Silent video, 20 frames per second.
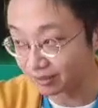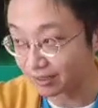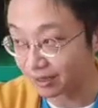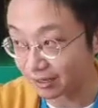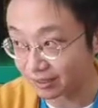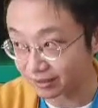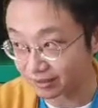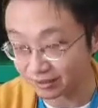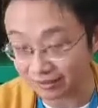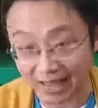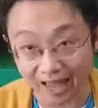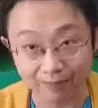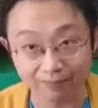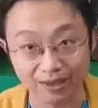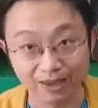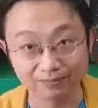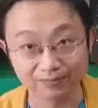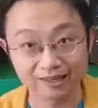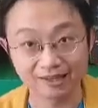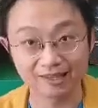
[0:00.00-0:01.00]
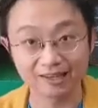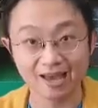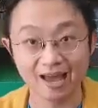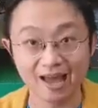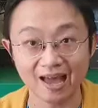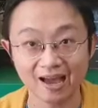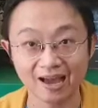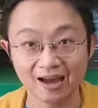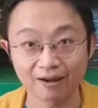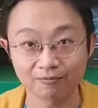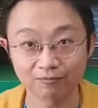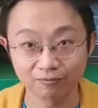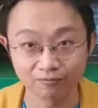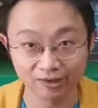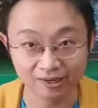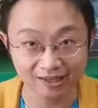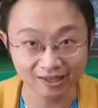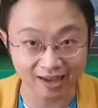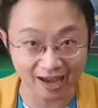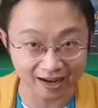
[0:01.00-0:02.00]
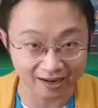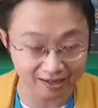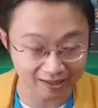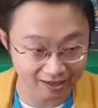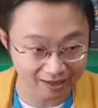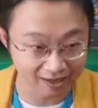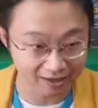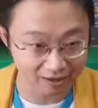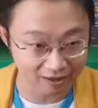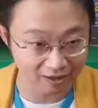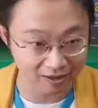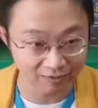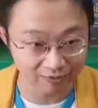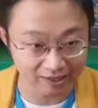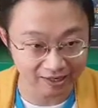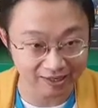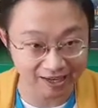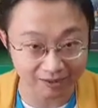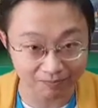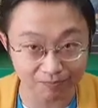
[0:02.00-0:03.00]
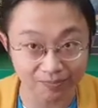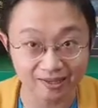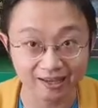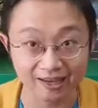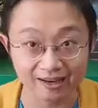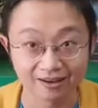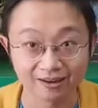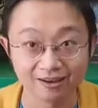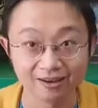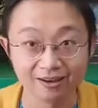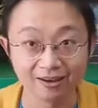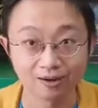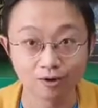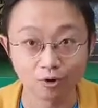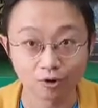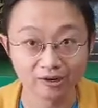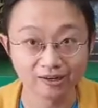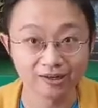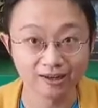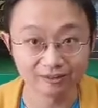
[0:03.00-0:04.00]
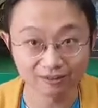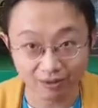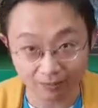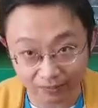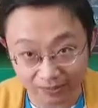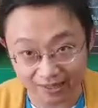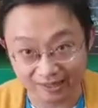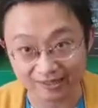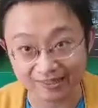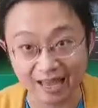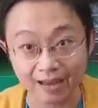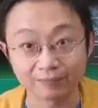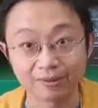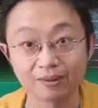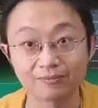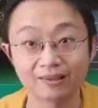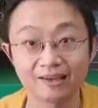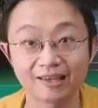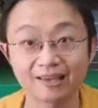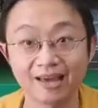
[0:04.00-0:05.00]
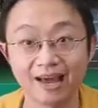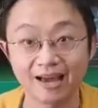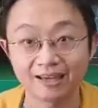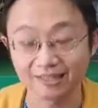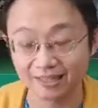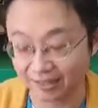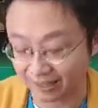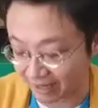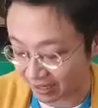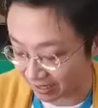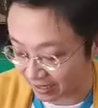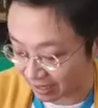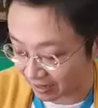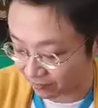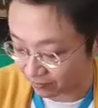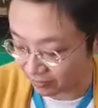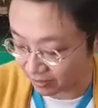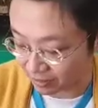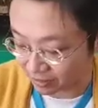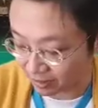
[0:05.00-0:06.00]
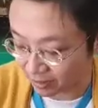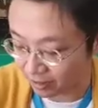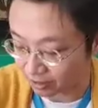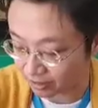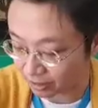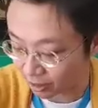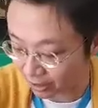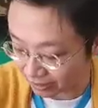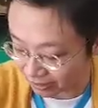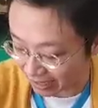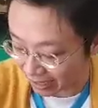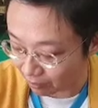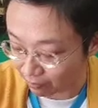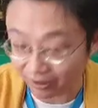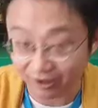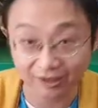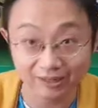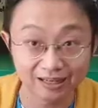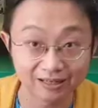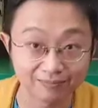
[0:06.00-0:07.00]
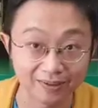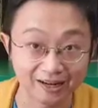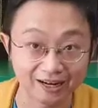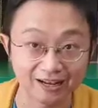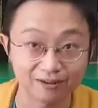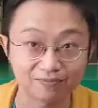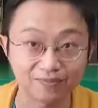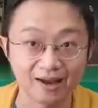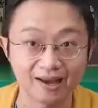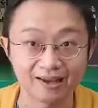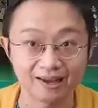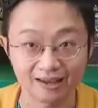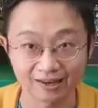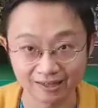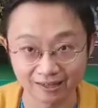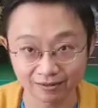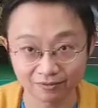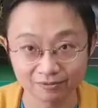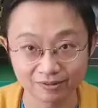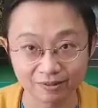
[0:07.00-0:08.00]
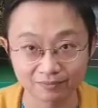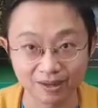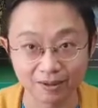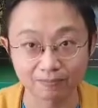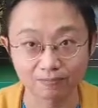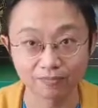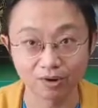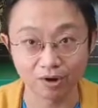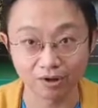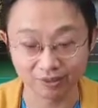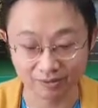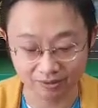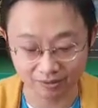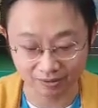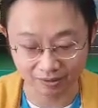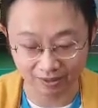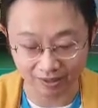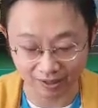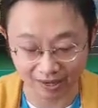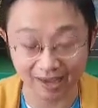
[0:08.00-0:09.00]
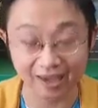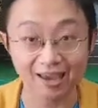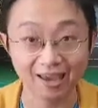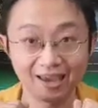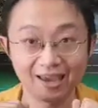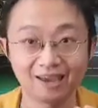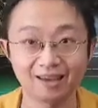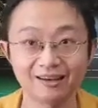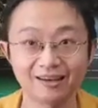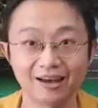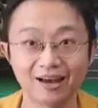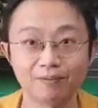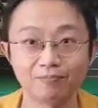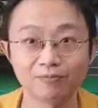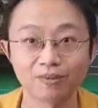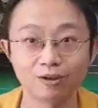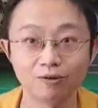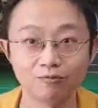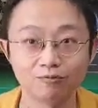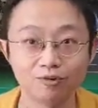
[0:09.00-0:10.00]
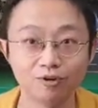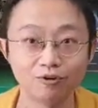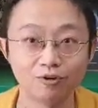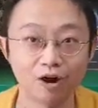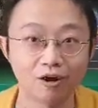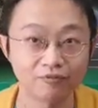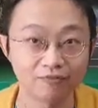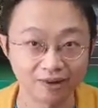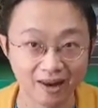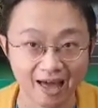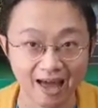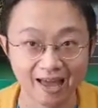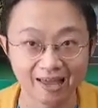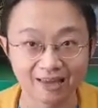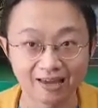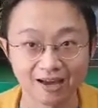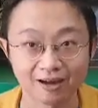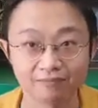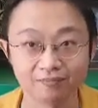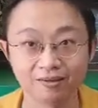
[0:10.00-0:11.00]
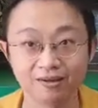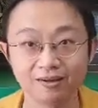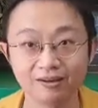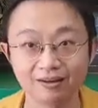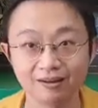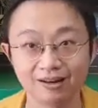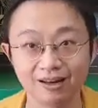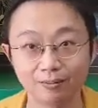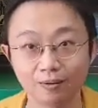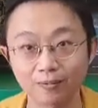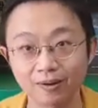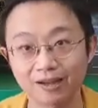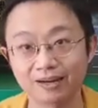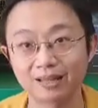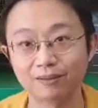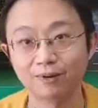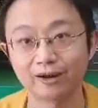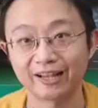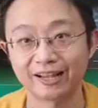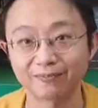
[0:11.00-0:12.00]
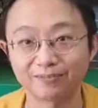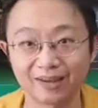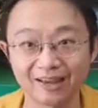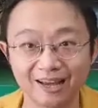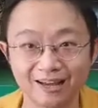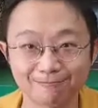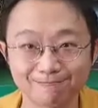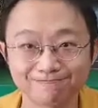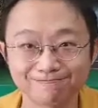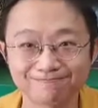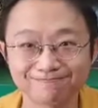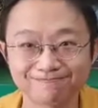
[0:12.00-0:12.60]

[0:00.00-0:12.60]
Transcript: เดินตามเข็มนาฬิกาครับวิธีการเดินวิธีการเปลี่ยน คนเดินก็เปลี่ยนตามเข็มนาฬิกาเช่นกันครับ ก็ทอยเต่าแล้วก็เดินหมากถัดไป อันนี้สำหรับบอร์ด A นะครับ View of Line ครับแล้วพบกันในบอร์ดถัดไปครับ